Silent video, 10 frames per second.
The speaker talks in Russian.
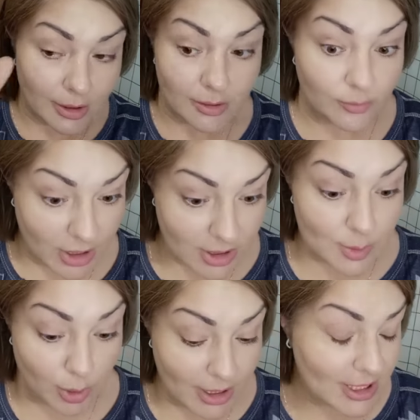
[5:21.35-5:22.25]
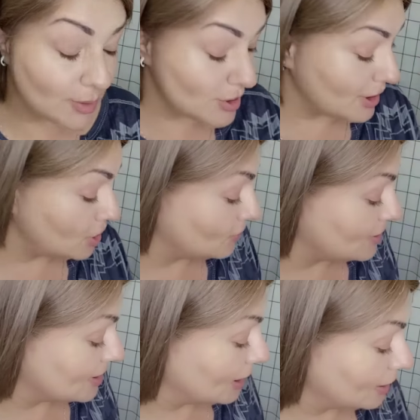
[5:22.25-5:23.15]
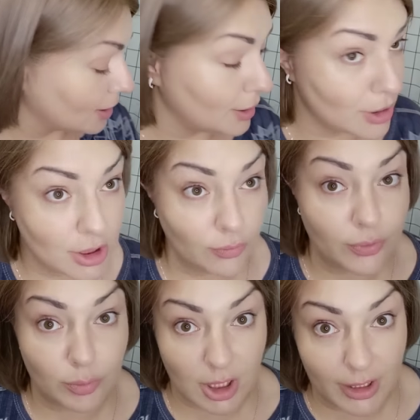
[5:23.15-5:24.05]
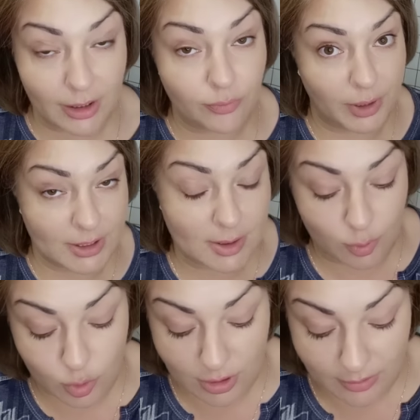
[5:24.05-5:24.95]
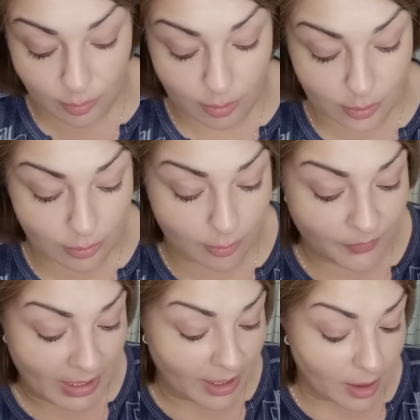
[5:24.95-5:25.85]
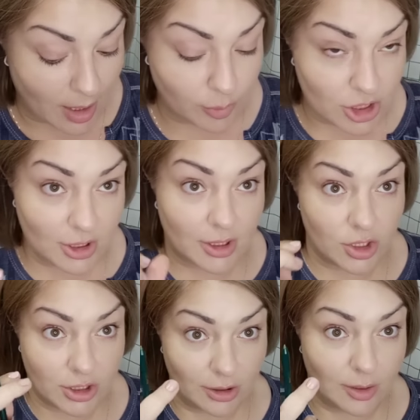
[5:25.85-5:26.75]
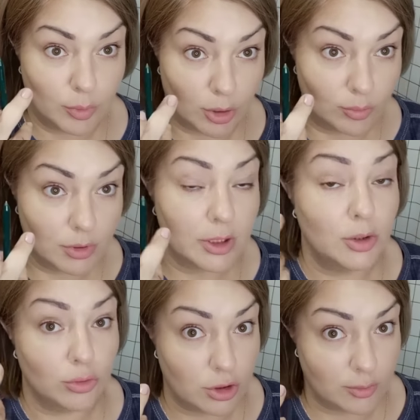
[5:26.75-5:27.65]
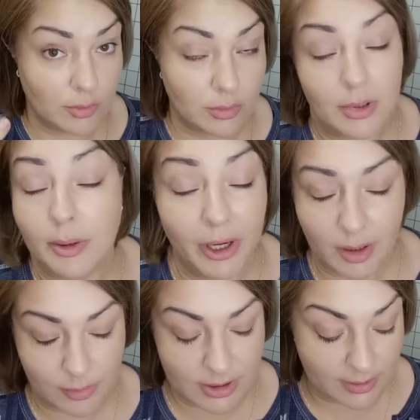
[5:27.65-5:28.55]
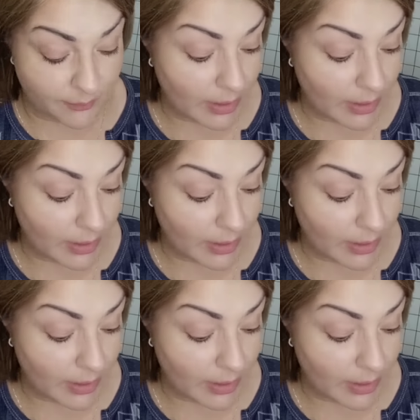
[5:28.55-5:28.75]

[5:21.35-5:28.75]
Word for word: Вместе с пластиком стачивается. Такие карандаши Фаберлик, в принципе, уже давно круглом. Обычной точилкой берем и точим. Не боимся.